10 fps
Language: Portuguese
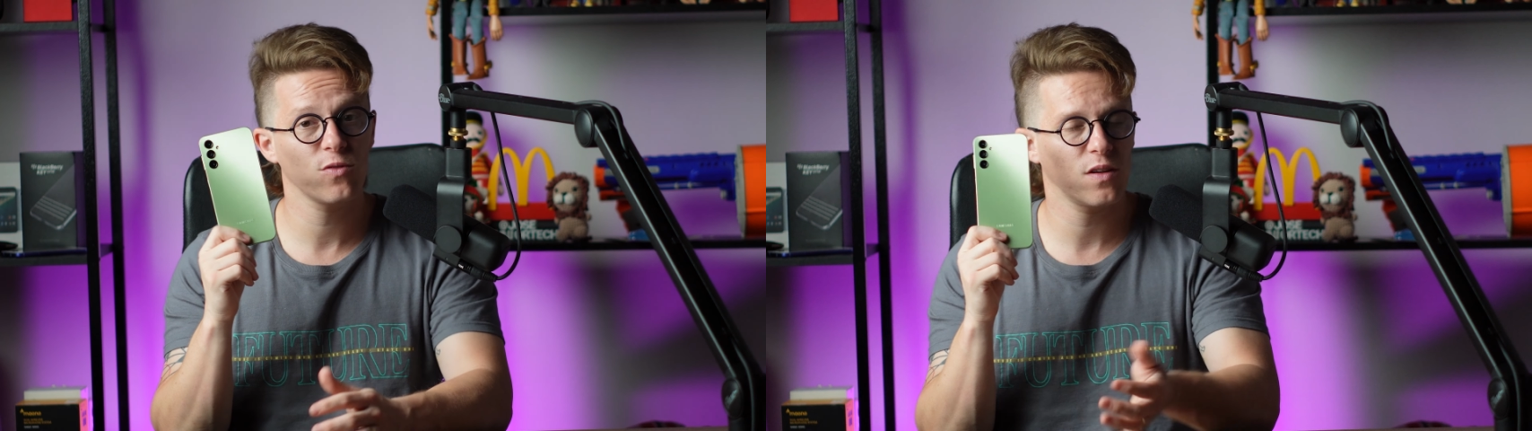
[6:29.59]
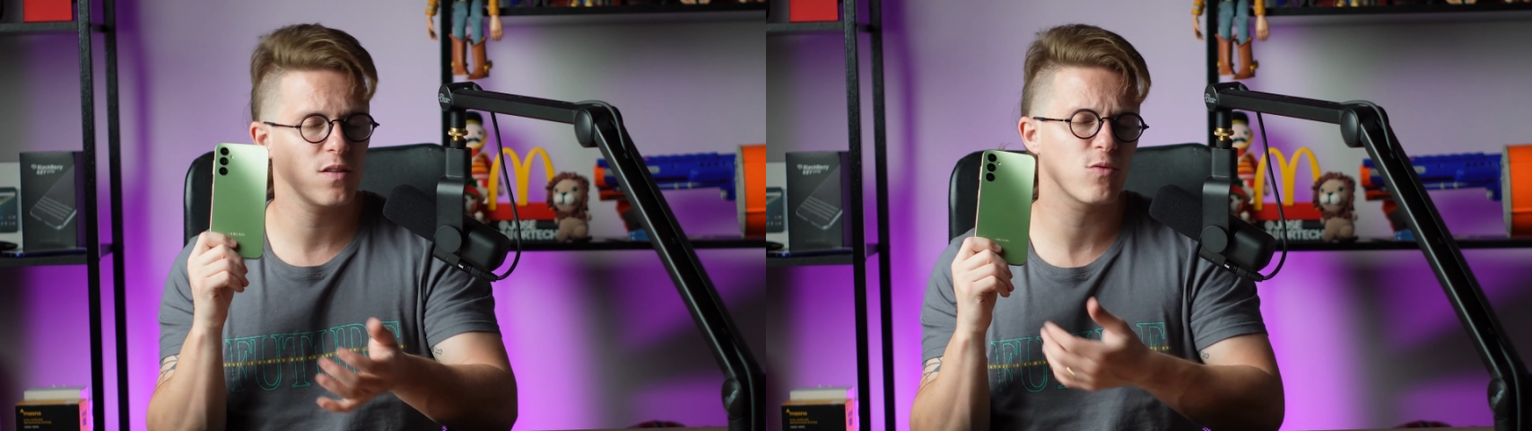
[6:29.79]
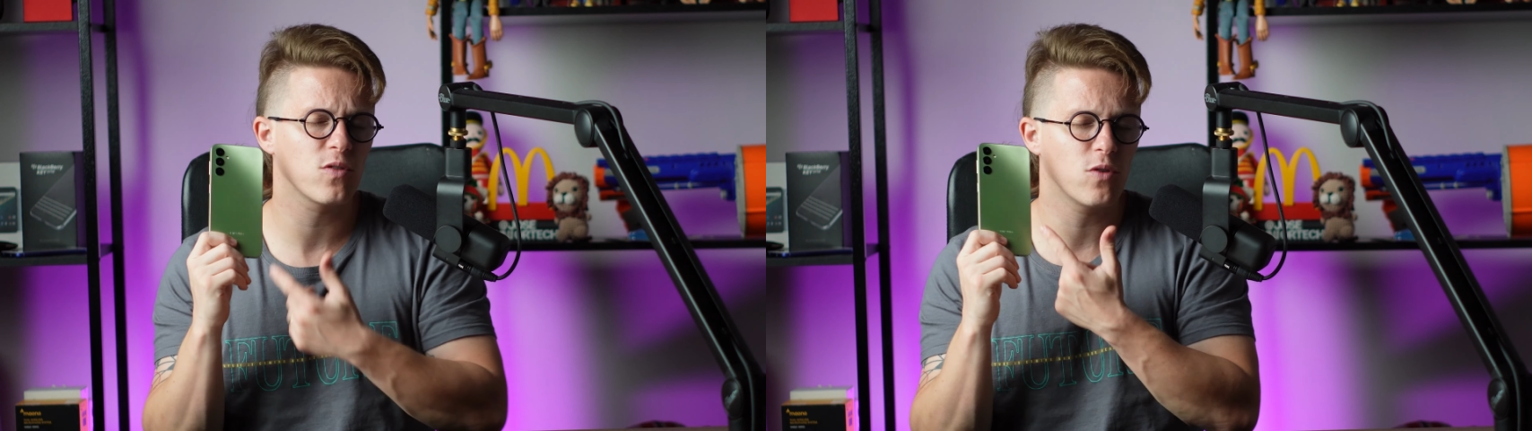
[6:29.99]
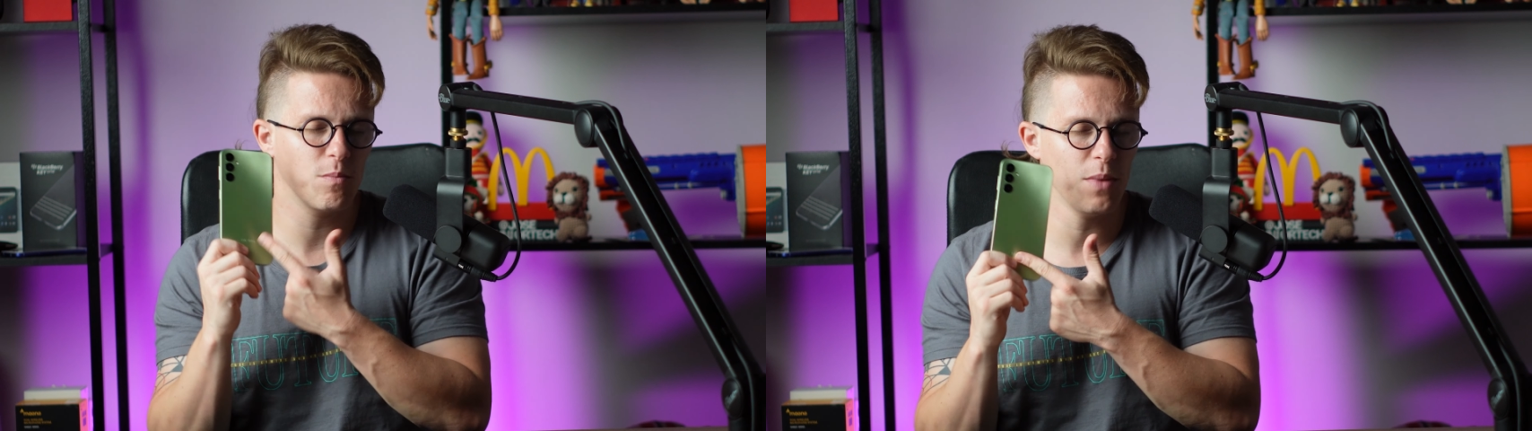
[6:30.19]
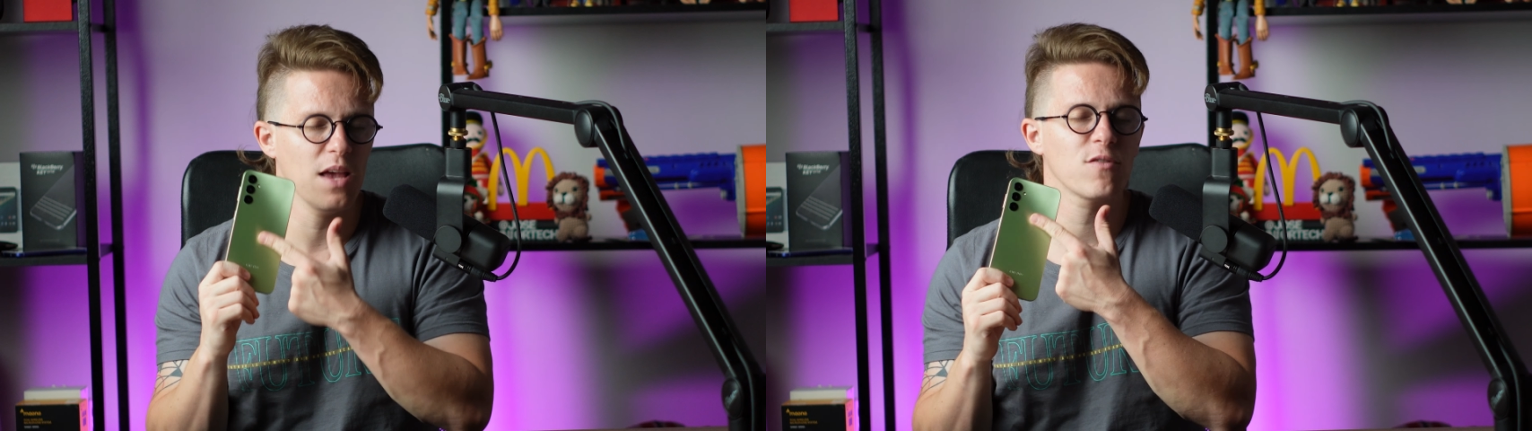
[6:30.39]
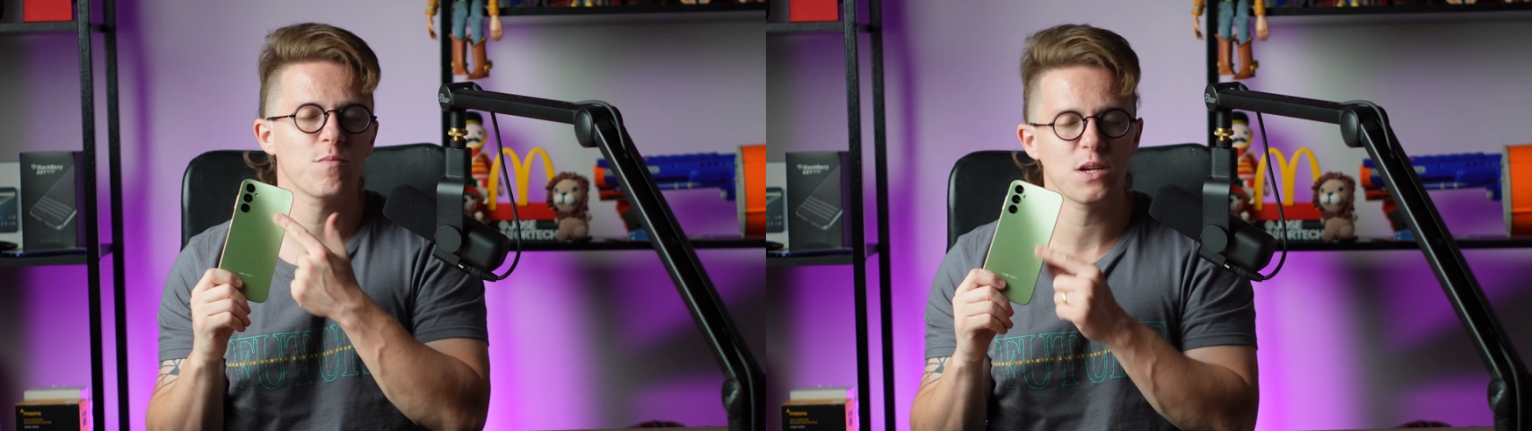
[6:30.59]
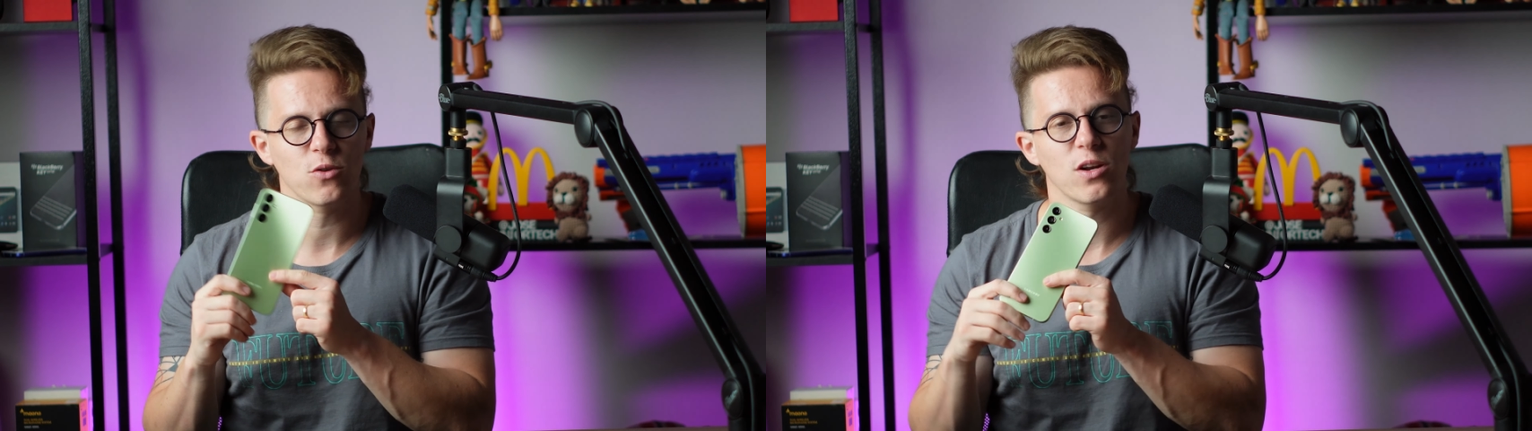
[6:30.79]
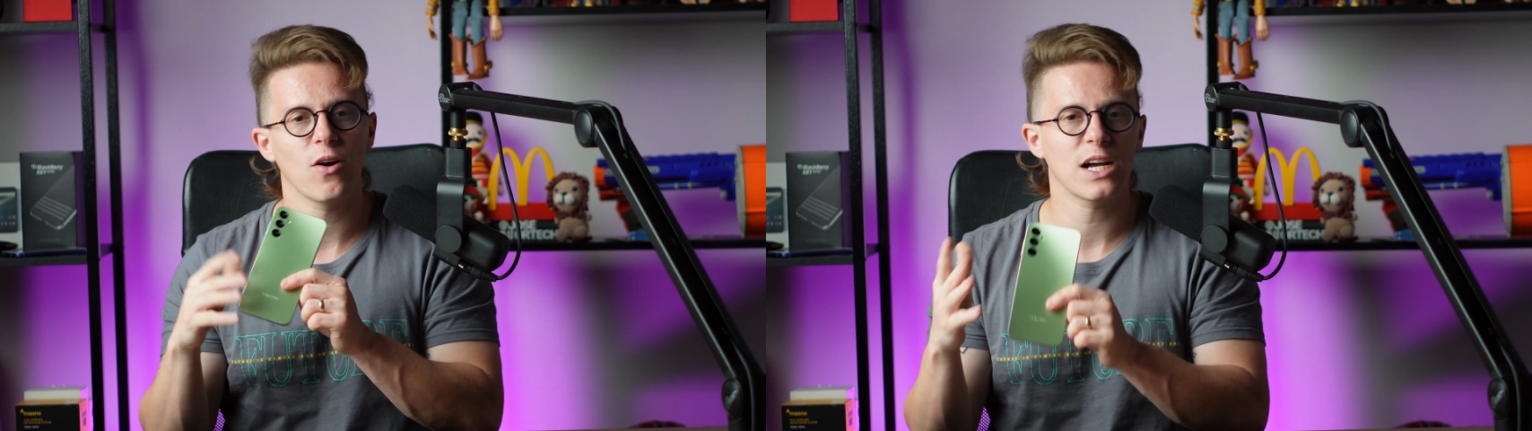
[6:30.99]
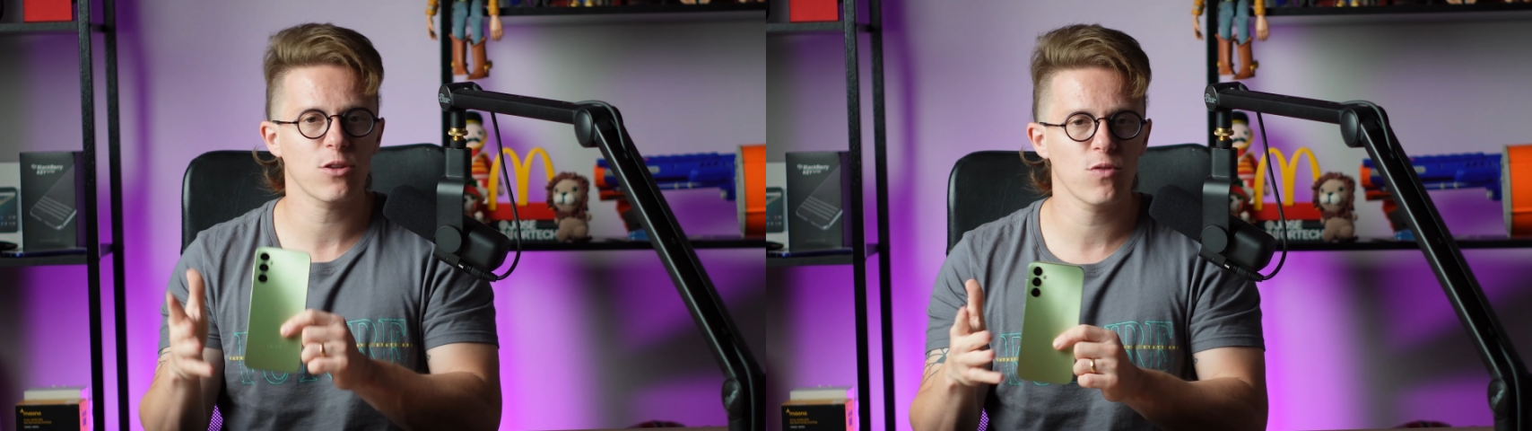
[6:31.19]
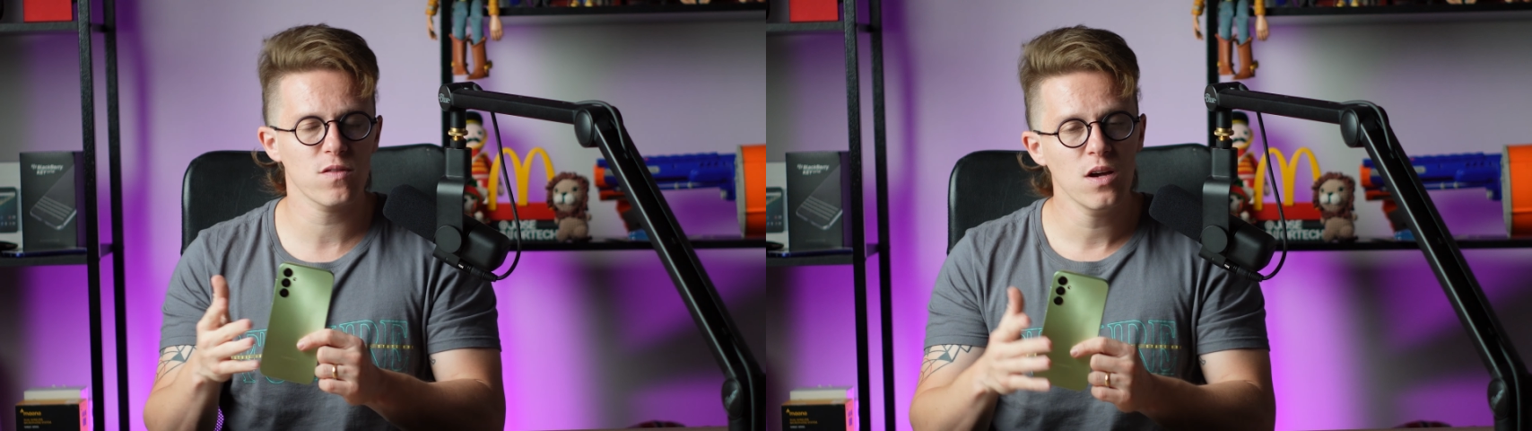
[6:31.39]
O C55 é bem superior ao
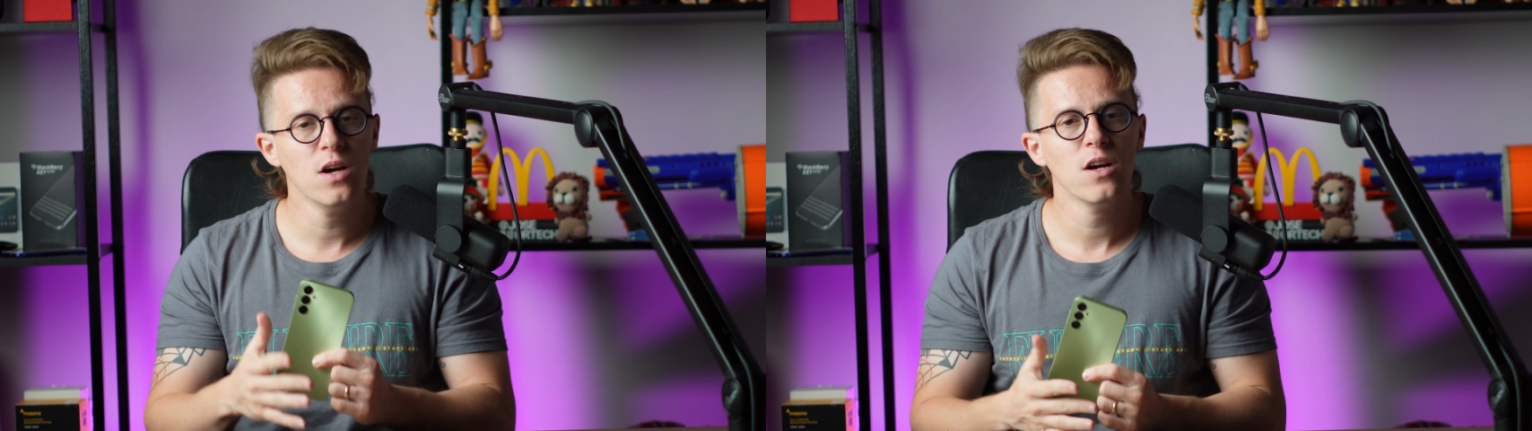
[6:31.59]
A14,